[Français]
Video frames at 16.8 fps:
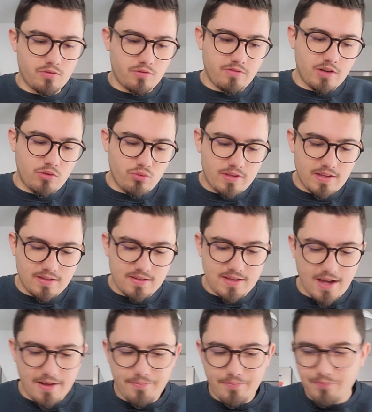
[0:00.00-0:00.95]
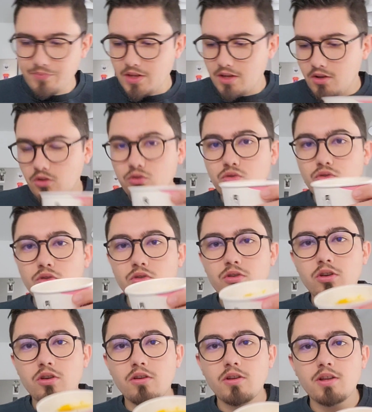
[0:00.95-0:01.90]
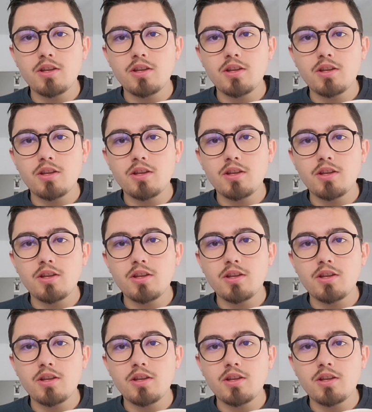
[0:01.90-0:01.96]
On va goûter ça. Donc,